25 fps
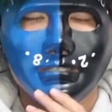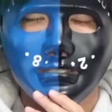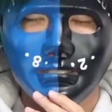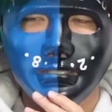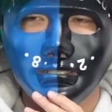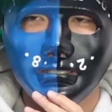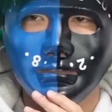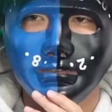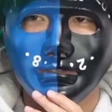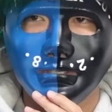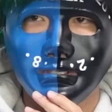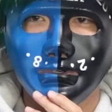
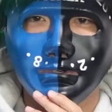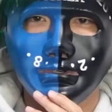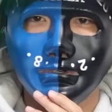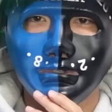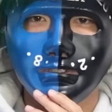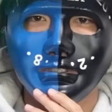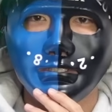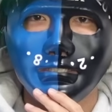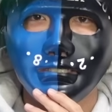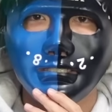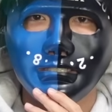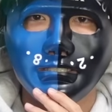でまあこ
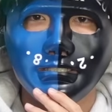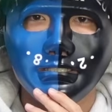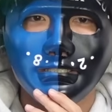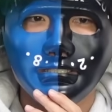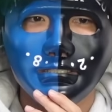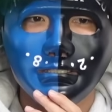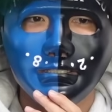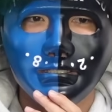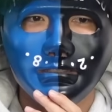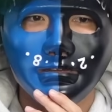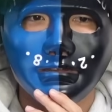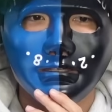こ最
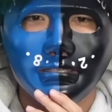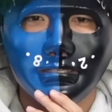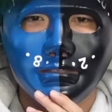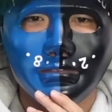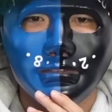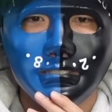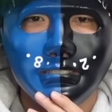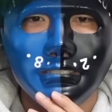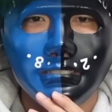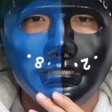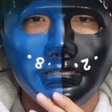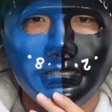近ではね、
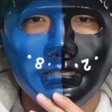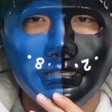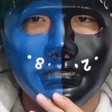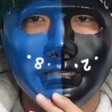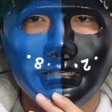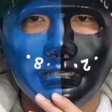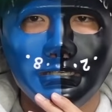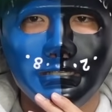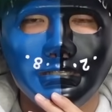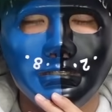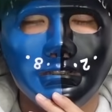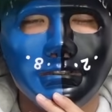まあ、知らな
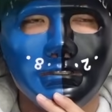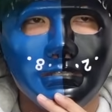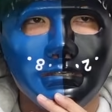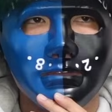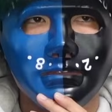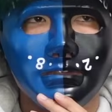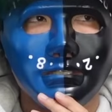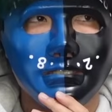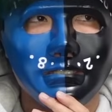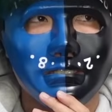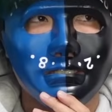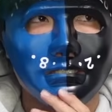い方のた
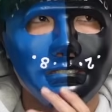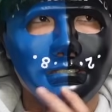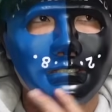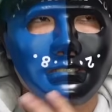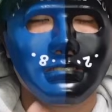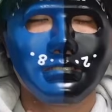めに